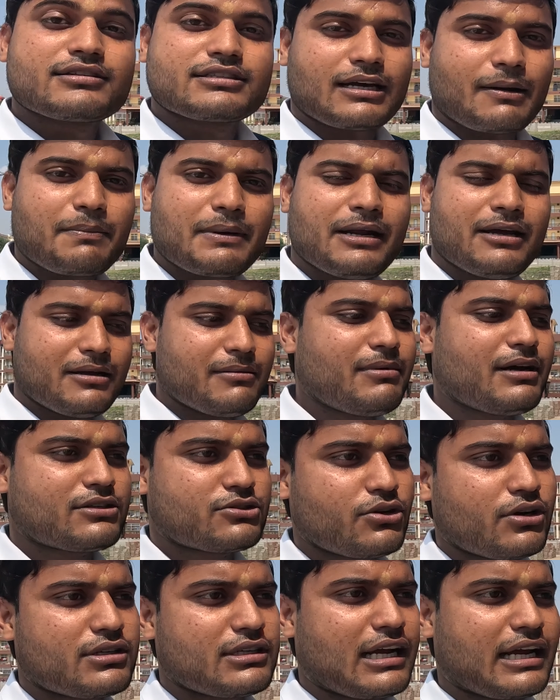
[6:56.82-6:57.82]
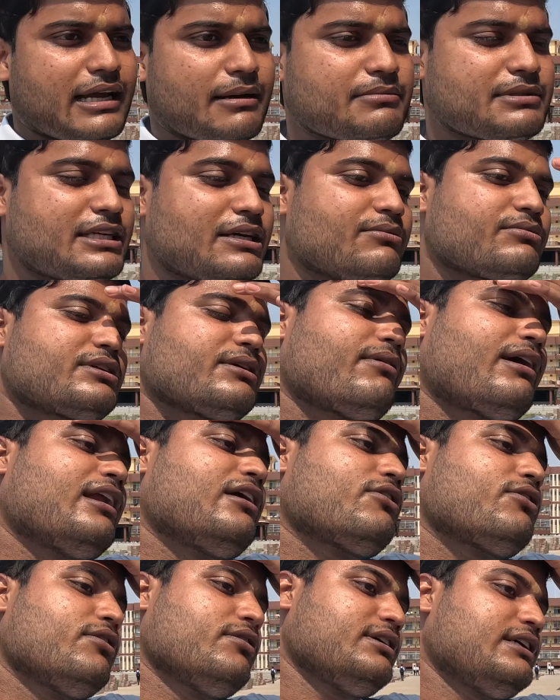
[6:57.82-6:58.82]
सपने मत सोचना कि एम सी एम सी
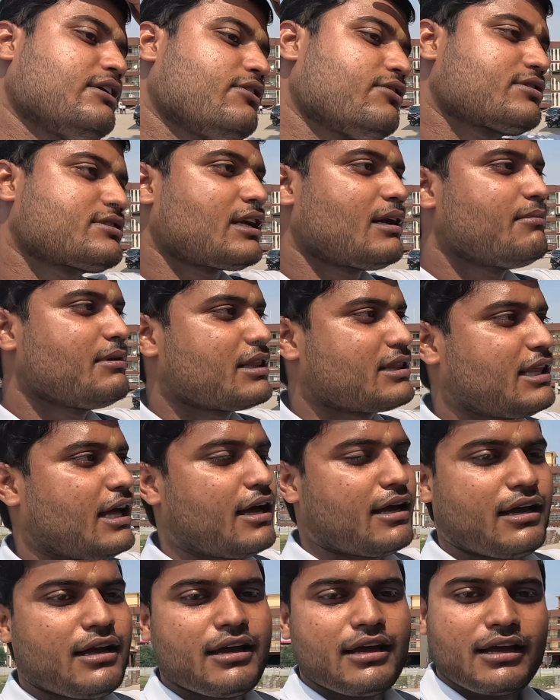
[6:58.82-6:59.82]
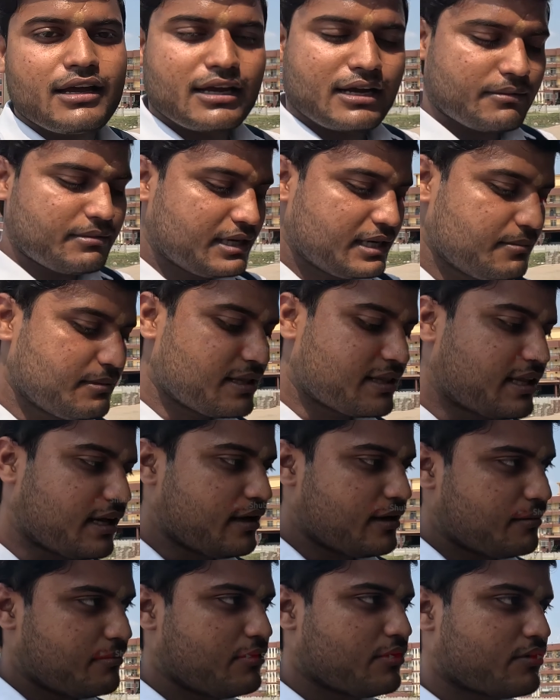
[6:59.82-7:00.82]
वाले को ये हॉस्टल मिलता है कभी नहीं
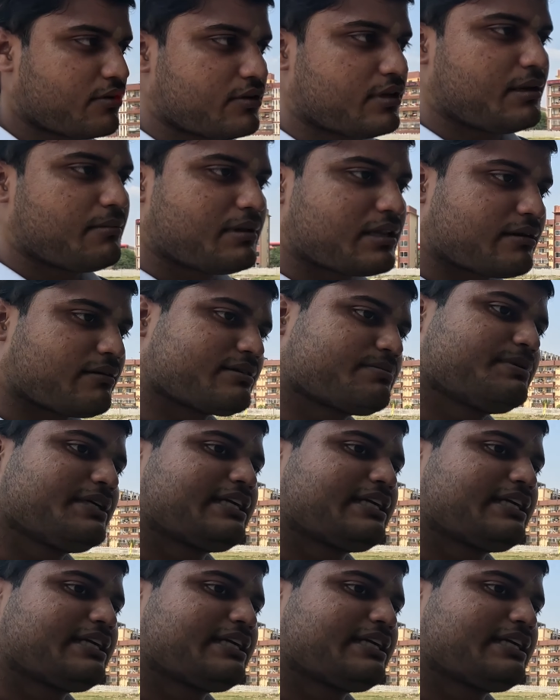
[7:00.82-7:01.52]
मिलता हम लोग को तो नहीं मिलता बस